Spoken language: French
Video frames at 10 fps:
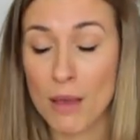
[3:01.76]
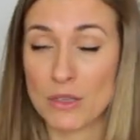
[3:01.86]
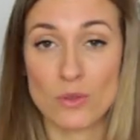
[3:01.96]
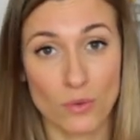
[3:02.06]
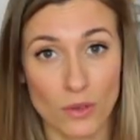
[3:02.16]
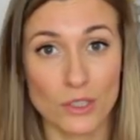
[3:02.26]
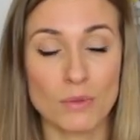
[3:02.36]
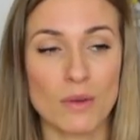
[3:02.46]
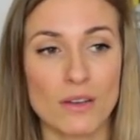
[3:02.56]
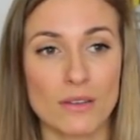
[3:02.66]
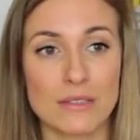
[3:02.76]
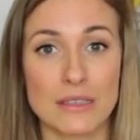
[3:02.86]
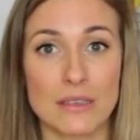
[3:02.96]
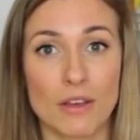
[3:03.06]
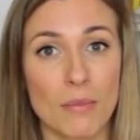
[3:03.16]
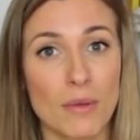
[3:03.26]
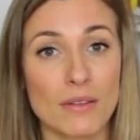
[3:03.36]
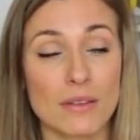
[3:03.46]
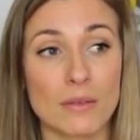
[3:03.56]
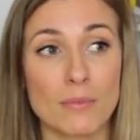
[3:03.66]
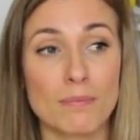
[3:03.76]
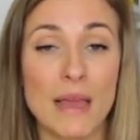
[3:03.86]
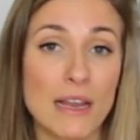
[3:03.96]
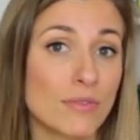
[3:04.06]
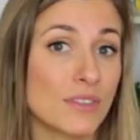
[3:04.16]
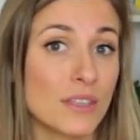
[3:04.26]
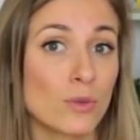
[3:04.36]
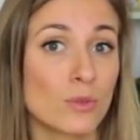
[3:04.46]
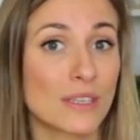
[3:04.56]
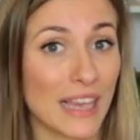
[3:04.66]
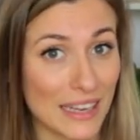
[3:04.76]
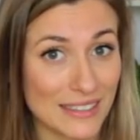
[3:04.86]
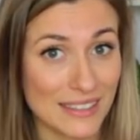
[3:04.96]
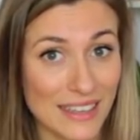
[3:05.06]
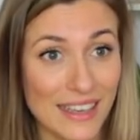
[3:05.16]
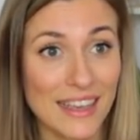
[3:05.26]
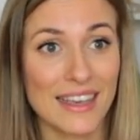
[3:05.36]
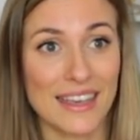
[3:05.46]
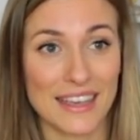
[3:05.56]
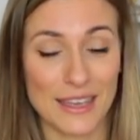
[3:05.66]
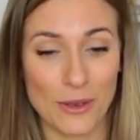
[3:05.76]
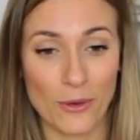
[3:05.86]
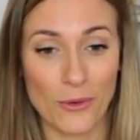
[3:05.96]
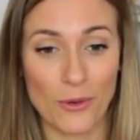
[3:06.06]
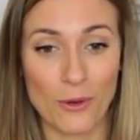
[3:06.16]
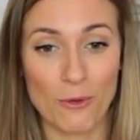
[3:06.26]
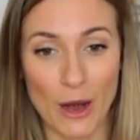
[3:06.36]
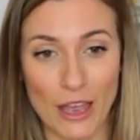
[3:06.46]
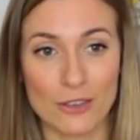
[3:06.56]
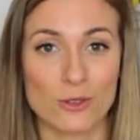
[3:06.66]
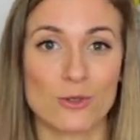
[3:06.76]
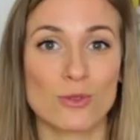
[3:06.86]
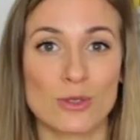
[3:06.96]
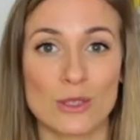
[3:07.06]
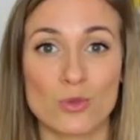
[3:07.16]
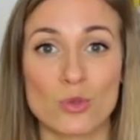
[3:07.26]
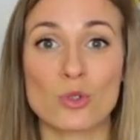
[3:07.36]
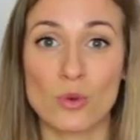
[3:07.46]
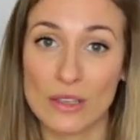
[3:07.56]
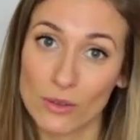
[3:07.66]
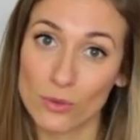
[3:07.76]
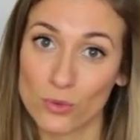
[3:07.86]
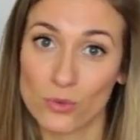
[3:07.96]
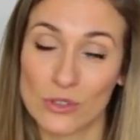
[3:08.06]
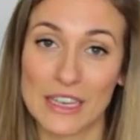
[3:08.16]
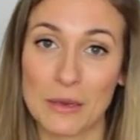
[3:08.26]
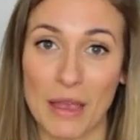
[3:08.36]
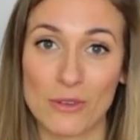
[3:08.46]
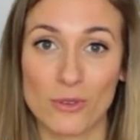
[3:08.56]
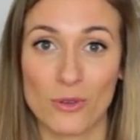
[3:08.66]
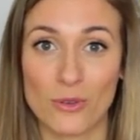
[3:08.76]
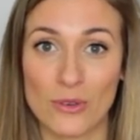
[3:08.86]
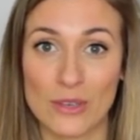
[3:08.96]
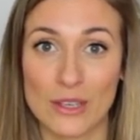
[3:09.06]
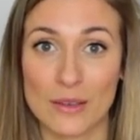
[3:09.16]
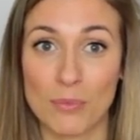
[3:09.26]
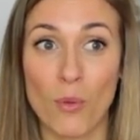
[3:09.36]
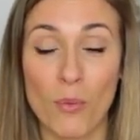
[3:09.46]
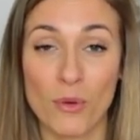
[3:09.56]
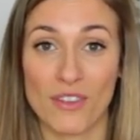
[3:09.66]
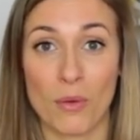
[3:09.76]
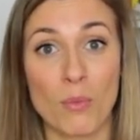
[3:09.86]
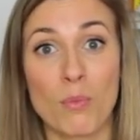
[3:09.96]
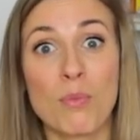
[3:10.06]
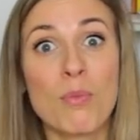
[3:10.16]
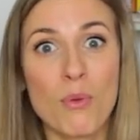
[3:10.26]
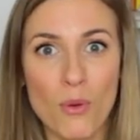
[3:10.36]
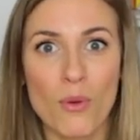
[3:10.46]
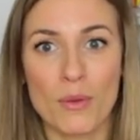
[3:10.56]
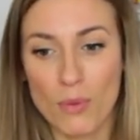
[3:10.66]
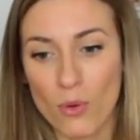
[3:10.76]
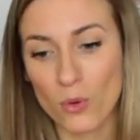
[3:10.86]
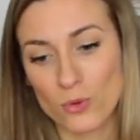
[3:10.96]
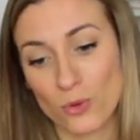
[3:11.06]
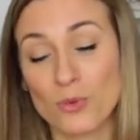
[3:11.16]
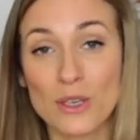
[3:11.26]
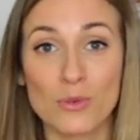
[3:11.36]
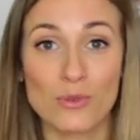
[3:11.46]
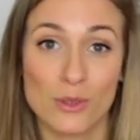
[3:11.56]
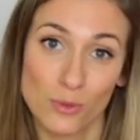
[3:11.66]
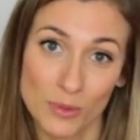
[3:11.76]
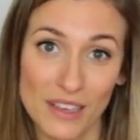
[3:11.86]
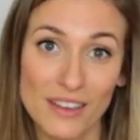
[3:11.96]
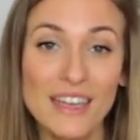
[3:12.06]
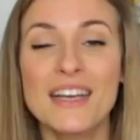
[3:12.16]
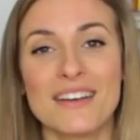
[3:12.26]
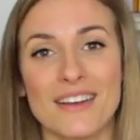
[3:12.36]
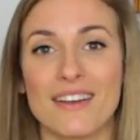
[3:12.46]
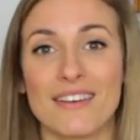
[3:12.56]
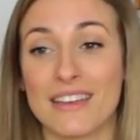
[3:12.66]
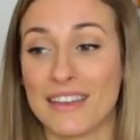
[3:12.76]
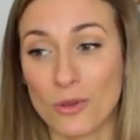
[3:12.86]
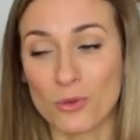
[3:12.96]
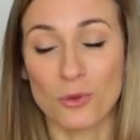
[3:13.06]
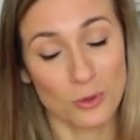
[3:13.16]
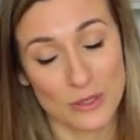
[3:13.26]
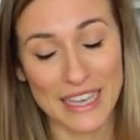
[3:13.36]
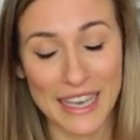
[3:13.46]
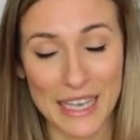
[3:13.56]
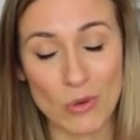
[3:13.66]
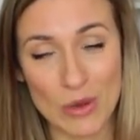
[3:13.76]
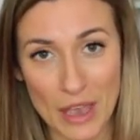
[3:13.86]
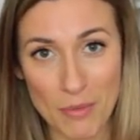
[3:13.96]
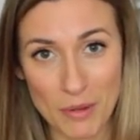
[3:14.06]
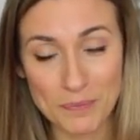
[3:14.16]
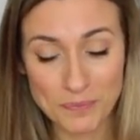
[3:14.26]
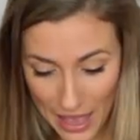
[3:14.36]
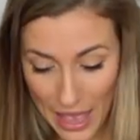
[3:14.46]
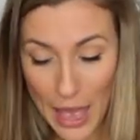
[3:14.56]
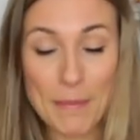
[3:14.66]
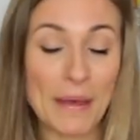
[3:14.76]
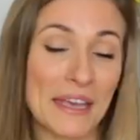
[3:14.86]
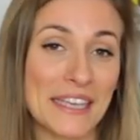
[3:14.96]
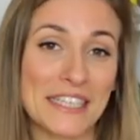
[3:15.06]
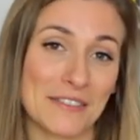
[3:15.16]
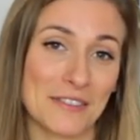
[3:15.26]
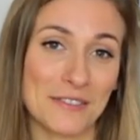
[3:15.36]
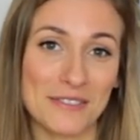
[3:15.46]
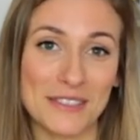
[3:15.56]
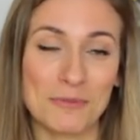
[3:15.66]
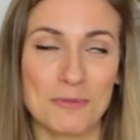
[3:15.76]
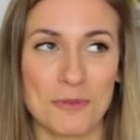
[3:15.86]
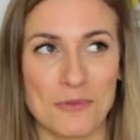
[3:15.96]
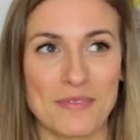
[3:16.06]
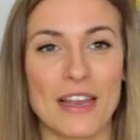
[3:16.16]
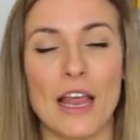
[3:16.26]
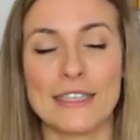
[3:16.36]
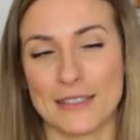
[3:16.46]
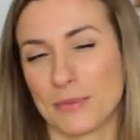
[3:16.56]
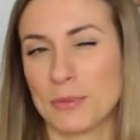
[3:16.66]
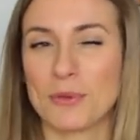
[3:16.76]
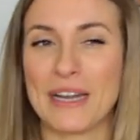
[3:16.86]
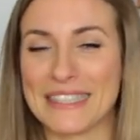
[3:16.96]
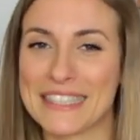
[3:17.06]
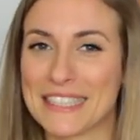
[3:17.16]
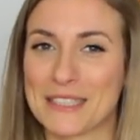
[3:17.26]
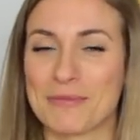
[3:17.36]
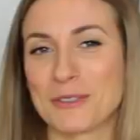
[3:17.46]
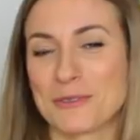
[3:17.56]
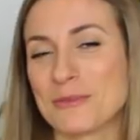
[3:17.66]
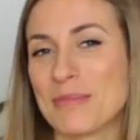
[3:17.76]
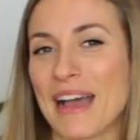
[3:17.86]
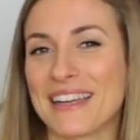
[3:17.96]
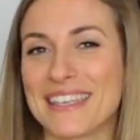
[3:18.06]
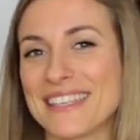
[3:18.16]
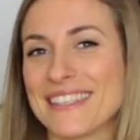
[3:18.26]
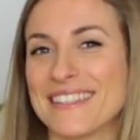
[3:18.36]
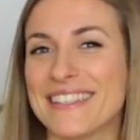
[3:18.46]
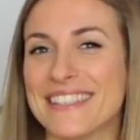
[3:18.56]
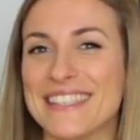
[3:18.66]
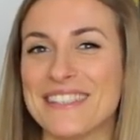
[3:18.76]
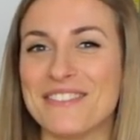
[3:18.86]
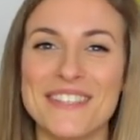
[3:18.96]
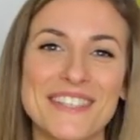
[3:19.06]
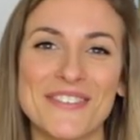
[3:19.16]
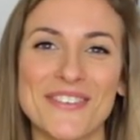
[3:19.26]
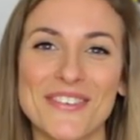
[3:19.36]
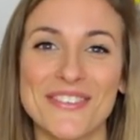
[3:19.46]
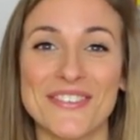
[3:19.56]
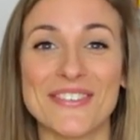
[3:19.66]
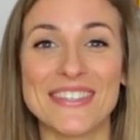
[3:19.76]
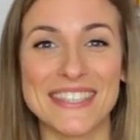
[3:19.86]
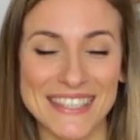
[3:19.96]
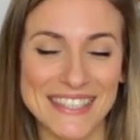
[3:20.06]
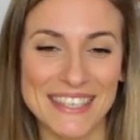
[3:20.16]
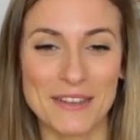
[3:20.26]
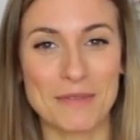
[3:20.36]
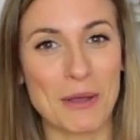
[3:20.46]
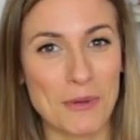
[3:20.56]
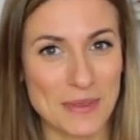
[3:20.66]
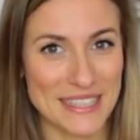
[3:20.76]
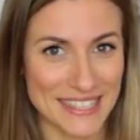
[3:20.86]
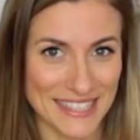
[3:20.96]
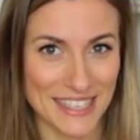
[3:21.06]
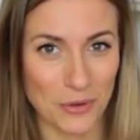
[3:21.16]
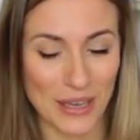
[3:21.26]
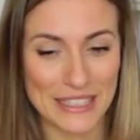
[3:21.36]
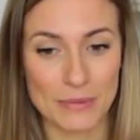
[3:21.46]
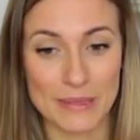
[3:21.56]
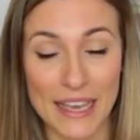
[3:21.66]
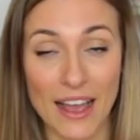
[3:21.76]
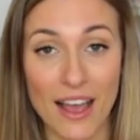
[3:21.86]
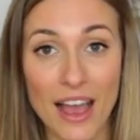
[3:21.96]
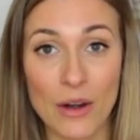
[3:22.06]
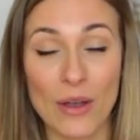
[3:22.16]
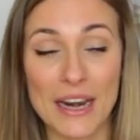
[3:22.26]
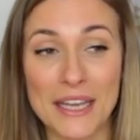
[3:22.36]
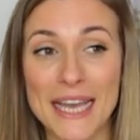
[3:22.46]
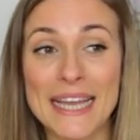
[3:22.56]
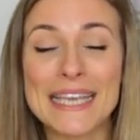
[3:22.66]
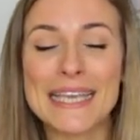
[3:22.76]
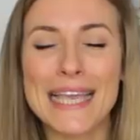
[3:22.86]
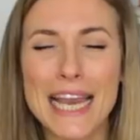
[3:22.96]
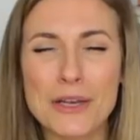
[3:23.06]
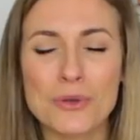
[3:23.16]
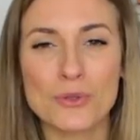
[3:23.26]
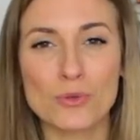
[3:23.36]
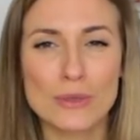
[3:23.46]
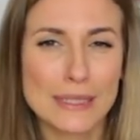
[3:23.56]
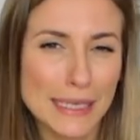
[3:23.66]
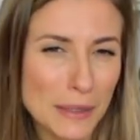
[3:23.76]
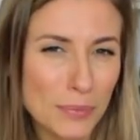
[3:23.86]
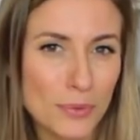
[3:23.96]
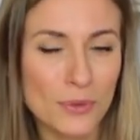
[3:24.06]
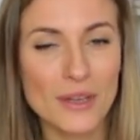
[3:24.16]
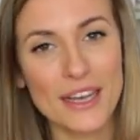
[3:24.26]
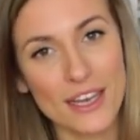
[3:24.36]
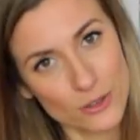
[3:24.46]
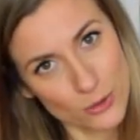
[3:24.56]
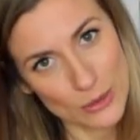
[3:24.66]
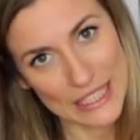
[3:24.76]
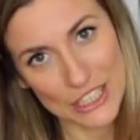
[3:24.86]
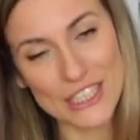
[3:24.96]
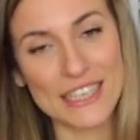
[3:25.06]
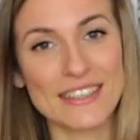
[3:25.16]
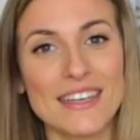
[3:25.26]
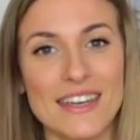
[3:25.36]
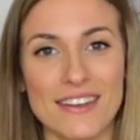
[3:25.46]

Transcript: parce que franchement, c'est vraiment des belles vidéos de qualité. Et euh, voilà, je trouve que c'est toujours chouette de soutenir des personnes euh, qui proposent un beau et bon contenu qui nous fait du bien euh, et dont on se sert régulièrement. Après, j'avais envie, bon là c'est un petit peu de la triche, mais de vous parler des vidéos de Cécile, ma copine Cécile Doherty Vigara. Alors elle en a quelques-unes, très peu, sur sa chaîne